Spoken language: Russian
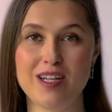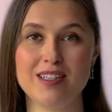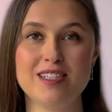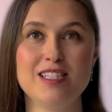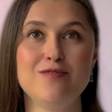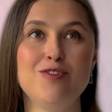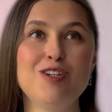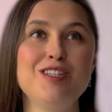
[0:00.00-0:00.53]
На
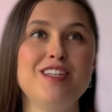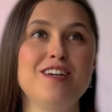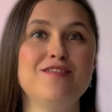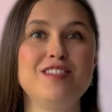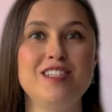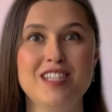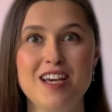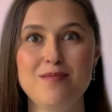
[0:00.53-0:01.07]
сегодня
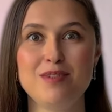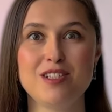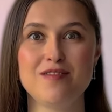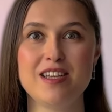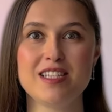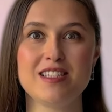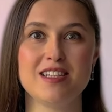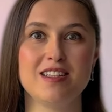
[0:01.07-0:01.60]
всем
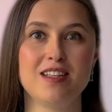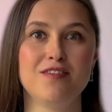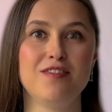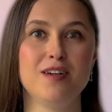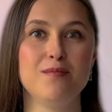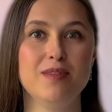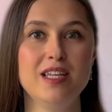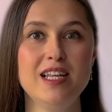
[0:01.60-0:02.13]
известна эта
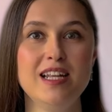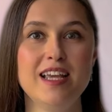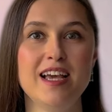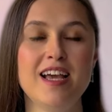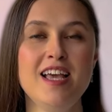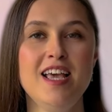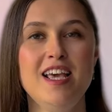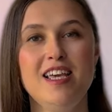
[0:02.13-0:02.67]
фамилия
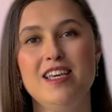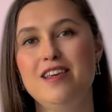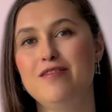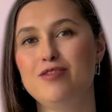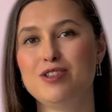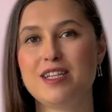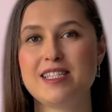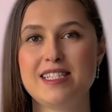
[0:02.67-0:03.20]
и его
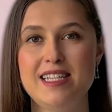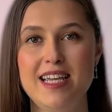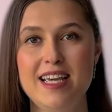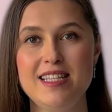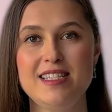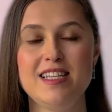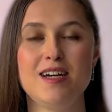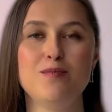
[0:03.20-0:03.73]

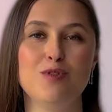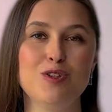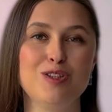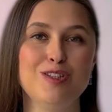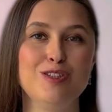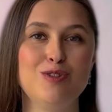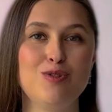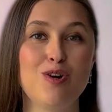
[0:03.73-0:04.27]
наследие,
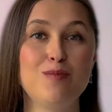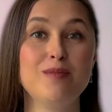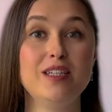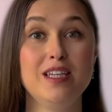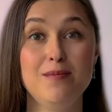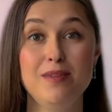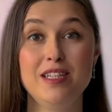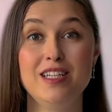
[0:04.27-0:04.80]
модный дом
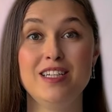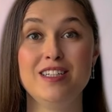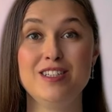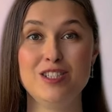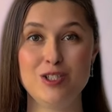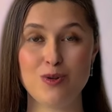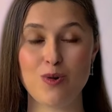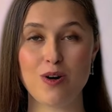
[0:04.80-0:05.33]
имени
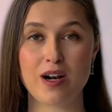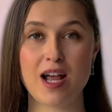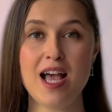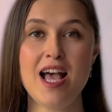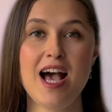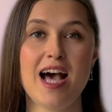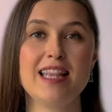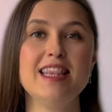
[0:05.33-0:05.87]
Диор.
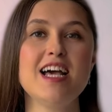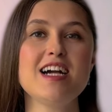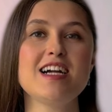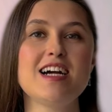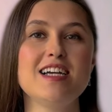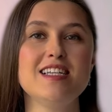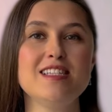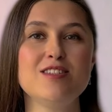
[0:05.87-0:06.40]
Однако
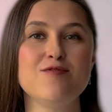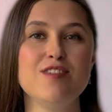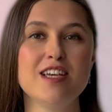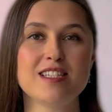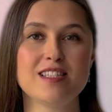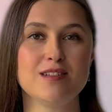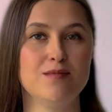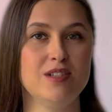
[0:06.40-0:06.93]

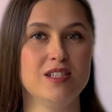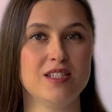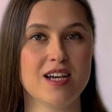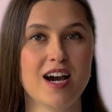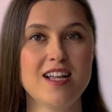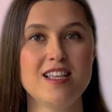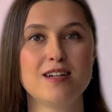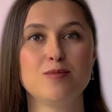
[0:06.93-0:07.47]
известным
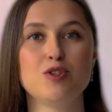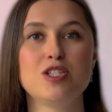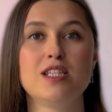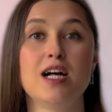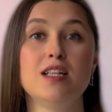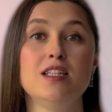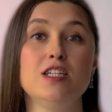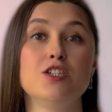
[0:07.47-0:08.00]
дизайнером он
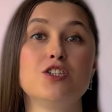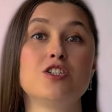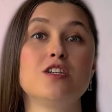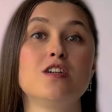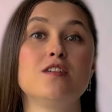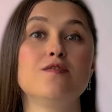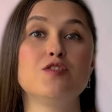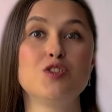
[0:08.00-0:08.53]
стал лишь
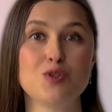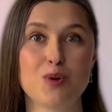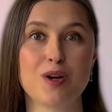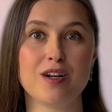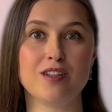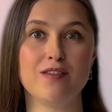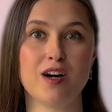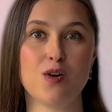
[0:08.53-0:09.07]

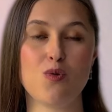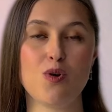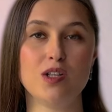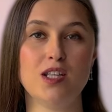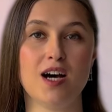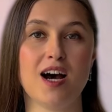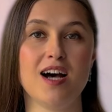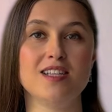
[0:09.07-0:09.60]
42
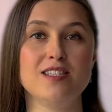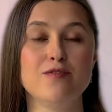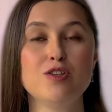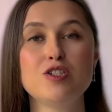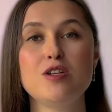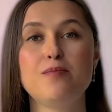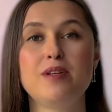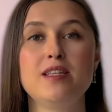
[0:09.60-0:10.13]
года, а
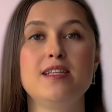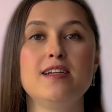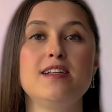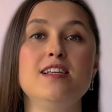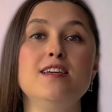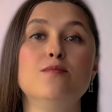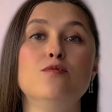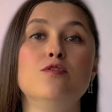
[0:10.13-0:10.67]
звезды
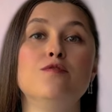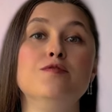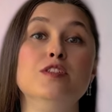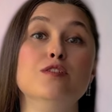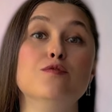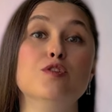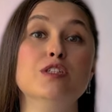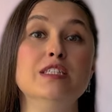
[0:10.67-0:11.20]
предрекли ему
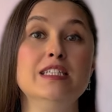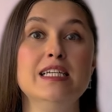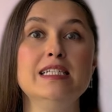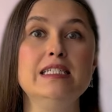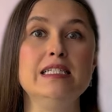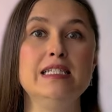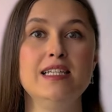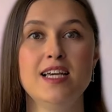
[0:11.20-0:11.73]
всего
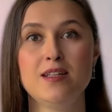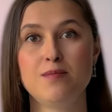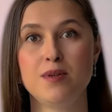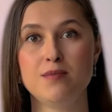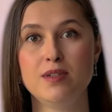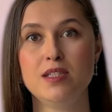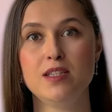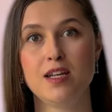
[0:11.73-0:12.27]
10 лет
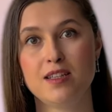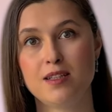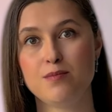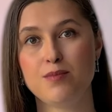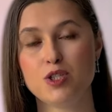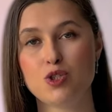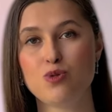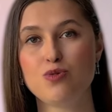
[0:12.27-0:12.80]
побыть на этом
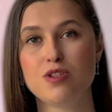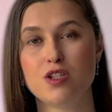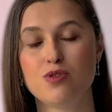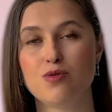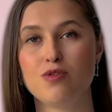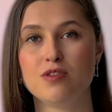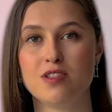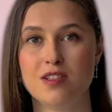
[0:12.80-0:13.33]
посту,
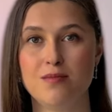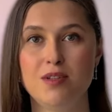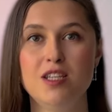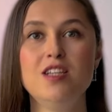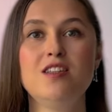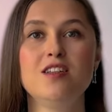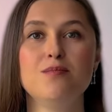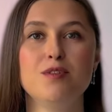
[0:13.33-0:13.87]
зато
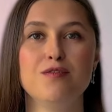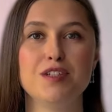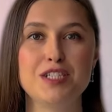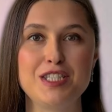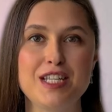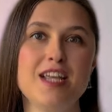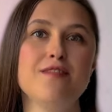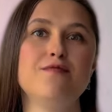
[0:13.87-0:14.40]
знаменитым и
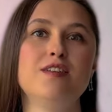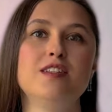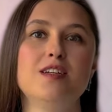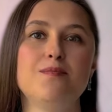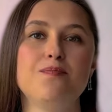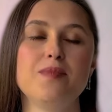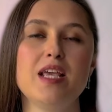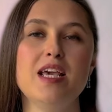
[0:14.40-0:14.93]
востребованным
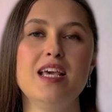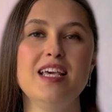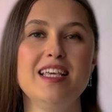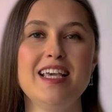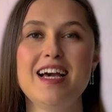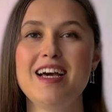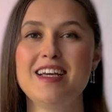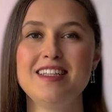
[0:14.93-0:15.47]

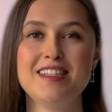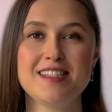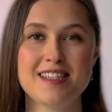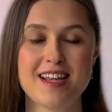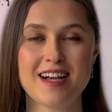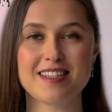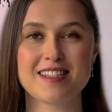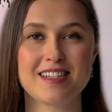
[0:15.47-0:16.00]
я не
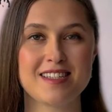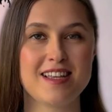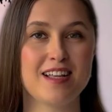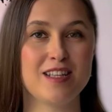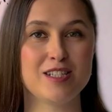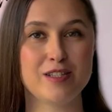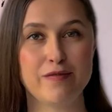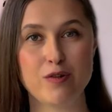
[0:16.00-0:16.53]
зря
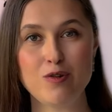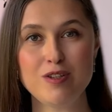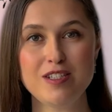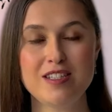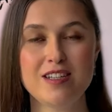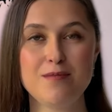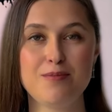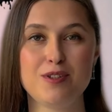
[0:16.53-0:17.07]
сказала
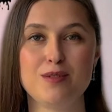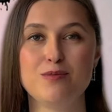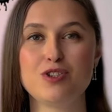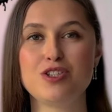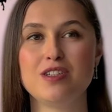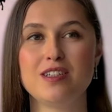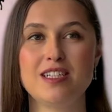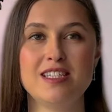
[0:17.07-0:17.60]
звезды, потому
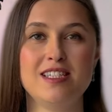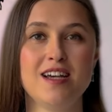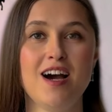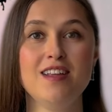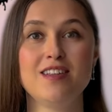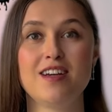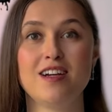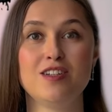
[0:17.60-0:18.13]
что
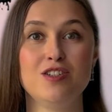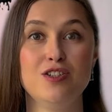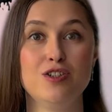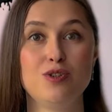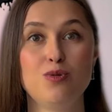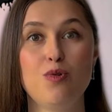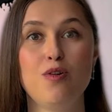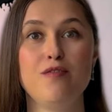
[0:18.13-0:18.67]
Кристиан, как
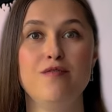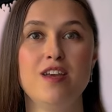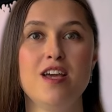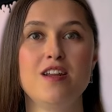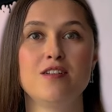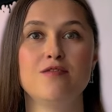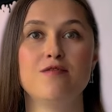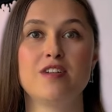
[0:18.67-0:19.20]
никто,
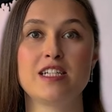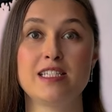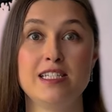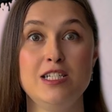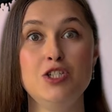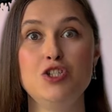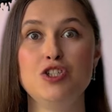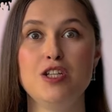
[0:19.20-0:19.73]
верил в
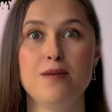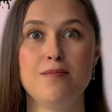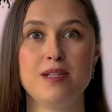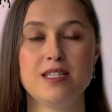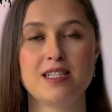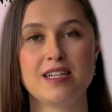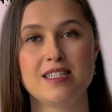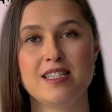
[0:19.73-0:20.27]
различные
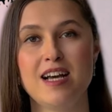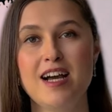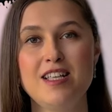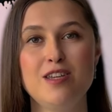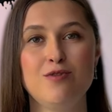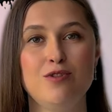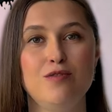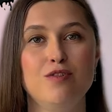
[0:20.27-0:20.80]
предсказания.
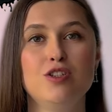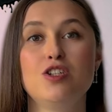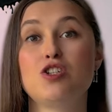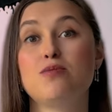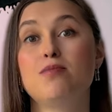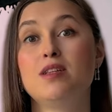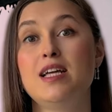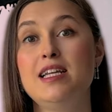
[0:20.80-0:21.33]
У него даже
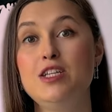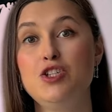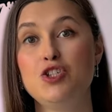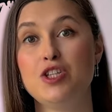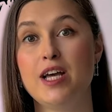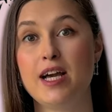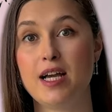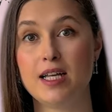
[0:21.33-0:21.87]
была
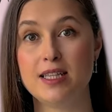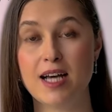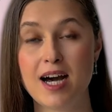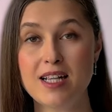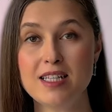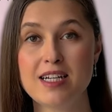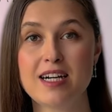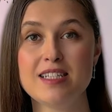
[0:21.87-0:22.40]
личная
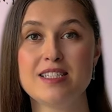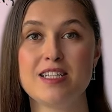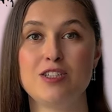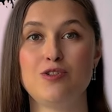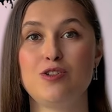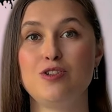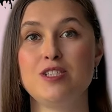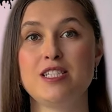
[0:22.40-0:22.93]
гадалка, с
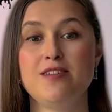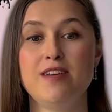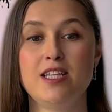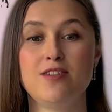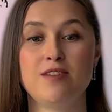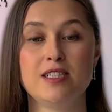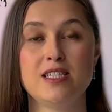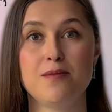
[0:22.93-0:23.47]
которой он
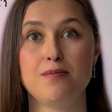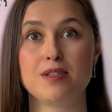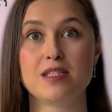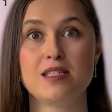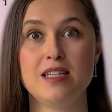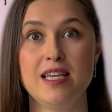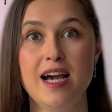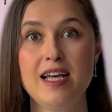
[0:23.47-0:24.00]
советовался
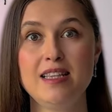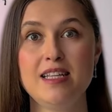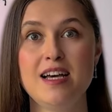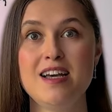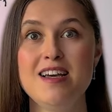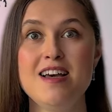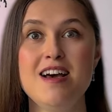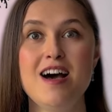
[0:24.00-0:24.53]
постоянно,
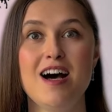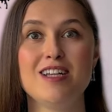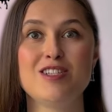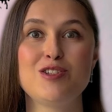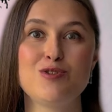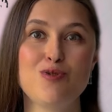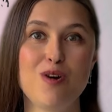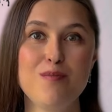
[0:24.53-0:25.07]

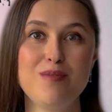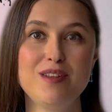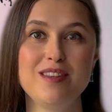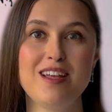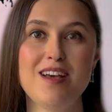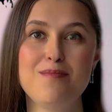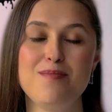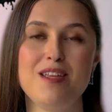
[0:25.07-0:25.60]

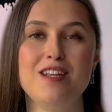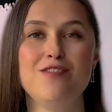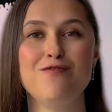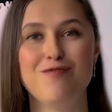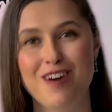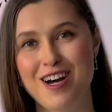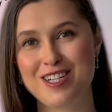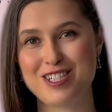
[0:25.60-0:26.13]
особенно перед
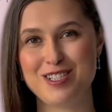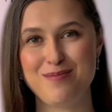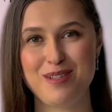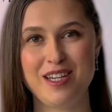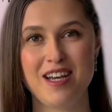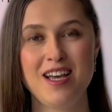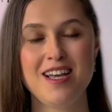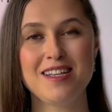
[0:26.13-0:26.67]

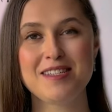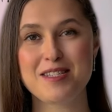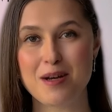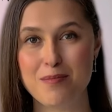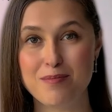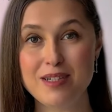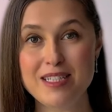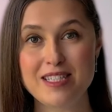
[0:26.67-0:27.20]
важными
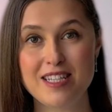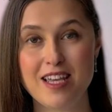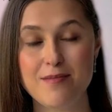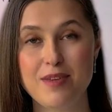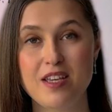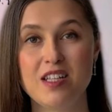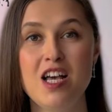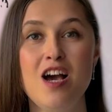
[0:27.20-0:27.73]

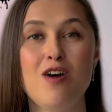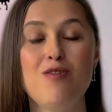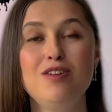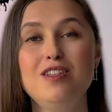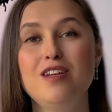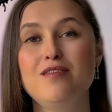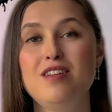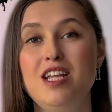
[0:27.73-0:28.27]
событиями. Он
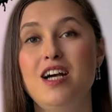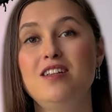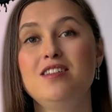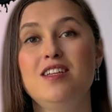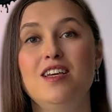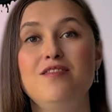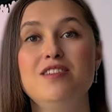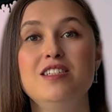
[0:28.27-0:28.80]
доверял
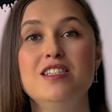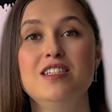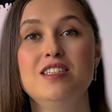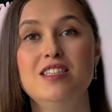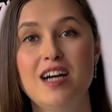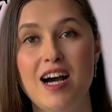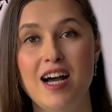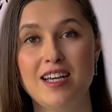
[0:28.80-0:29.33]
ей
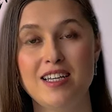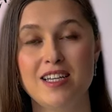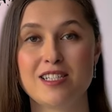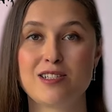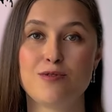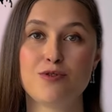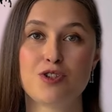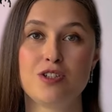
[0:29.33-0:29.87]
всегда и
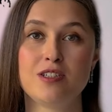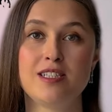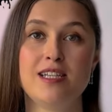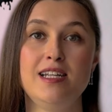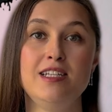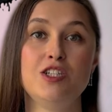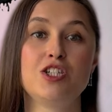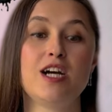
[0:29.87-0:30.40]
ослушался
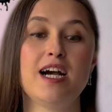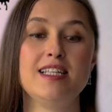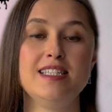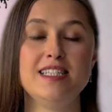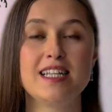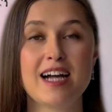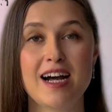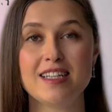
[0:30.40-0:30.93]
лишь один
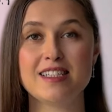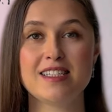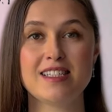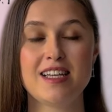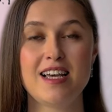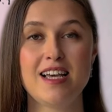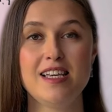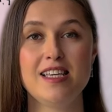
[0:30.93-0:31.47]
раз.
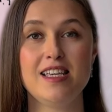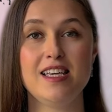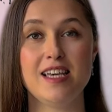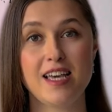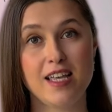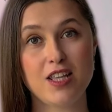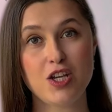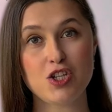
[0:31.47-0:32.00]
И
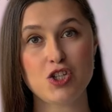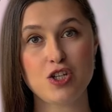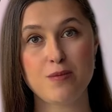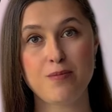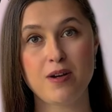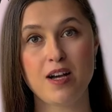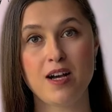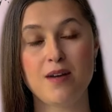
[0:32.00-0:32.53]
эта
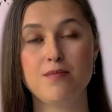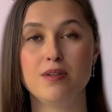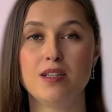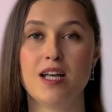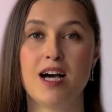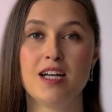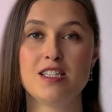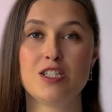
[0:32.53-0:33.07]
ошибка
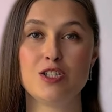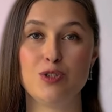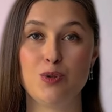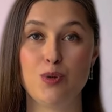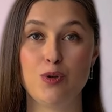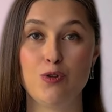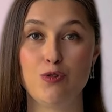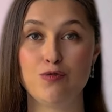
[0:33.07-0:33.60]
была
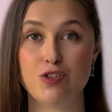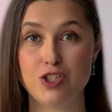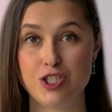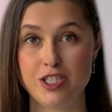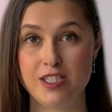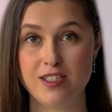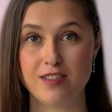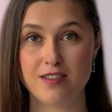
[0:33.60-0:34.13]
ценою в жизни.